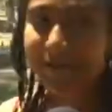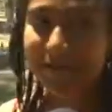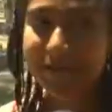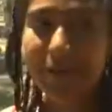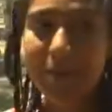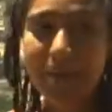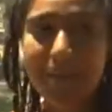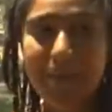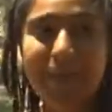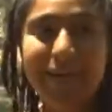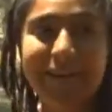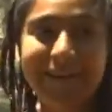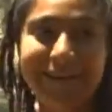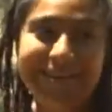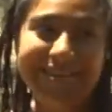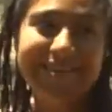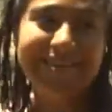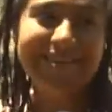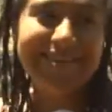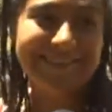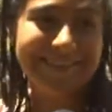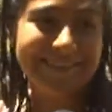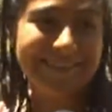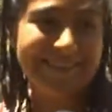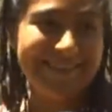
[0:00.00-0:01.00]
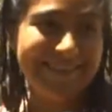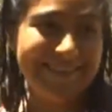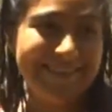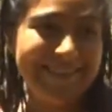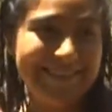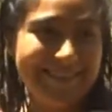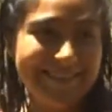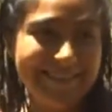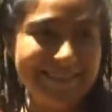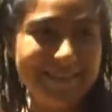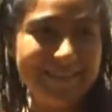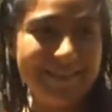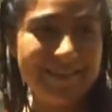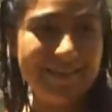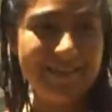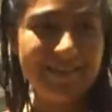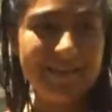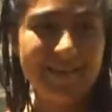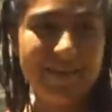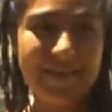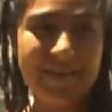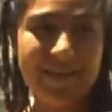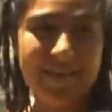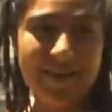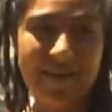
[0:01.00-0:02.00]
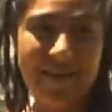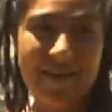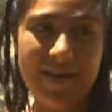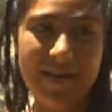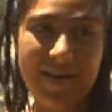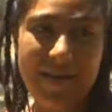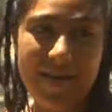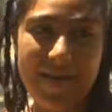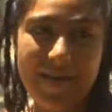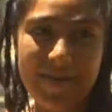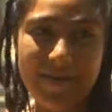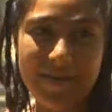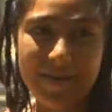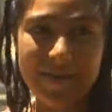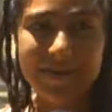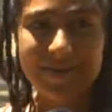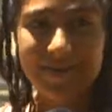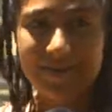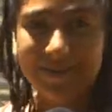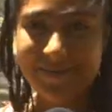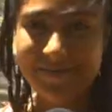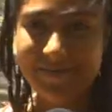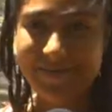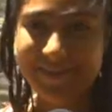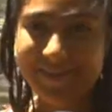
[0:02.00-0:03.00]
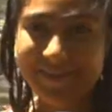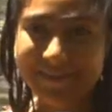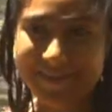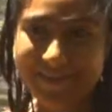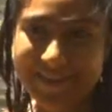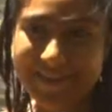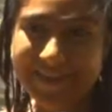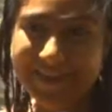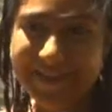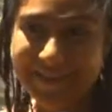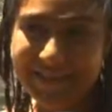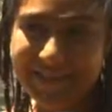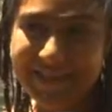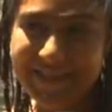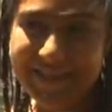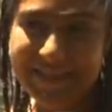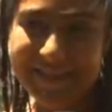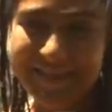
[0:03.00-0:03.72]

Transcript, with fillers: Mis compañeros. Porque, a ver, coméntanos porque me lo paso bien con